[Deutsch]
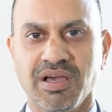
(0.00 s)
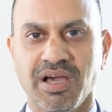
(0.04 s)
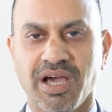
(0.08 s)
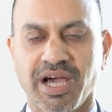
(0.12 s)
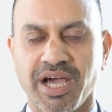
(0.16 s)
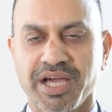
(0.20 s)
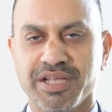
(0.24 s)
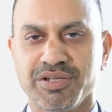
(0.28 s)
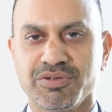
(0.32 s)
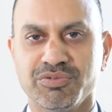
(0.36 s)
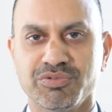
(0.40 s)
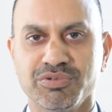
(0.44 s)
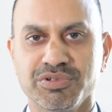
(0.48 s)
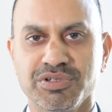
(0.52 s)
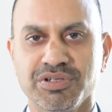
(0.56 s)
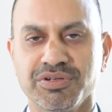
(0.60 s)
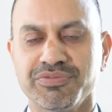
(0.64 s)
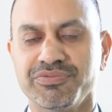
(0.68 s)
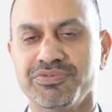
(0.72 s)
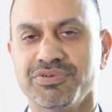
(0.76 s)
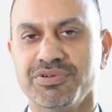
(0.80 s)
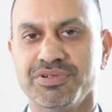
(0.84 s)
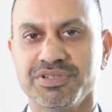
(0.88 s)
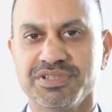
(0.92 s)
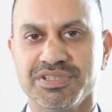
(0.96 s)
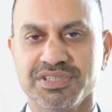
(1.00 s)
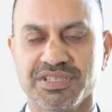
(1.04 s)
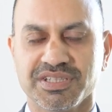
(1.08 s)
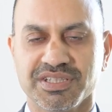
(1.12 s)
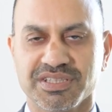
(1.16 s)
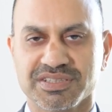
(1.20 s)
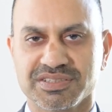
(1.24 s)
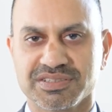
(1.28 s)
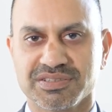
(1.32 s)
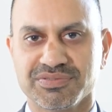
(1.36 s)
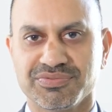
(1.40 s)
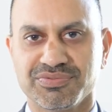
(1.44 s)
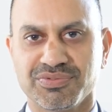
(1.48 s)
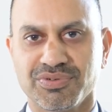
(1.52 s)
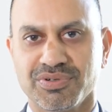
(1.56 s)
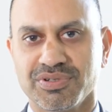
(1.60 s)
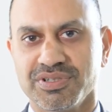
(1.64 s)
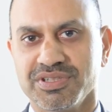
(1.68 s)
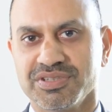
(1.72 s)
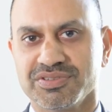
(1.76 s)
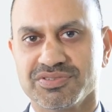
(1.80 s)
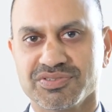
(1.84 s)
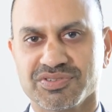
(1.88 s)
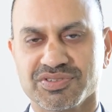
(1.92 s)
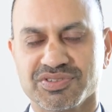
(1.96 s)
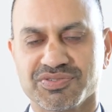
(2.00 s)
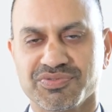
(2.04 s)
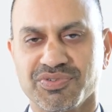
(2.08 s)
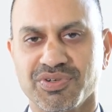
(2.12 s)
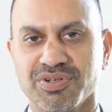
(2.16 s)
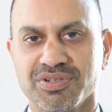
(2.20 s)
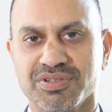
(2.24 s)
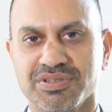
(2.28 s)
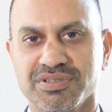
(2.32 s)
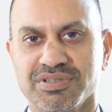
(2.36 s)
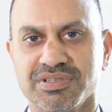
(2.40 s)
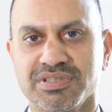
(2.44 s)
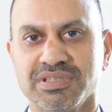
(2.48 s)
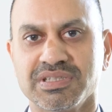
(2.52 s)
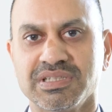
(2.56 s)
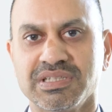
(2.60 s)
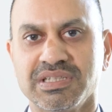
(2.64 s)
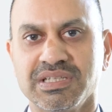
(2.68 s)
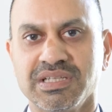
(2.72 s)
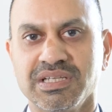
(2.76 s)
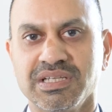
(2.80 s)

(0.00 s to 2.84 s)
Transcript: Eine ungewöhnliche erste Vorlesungswoche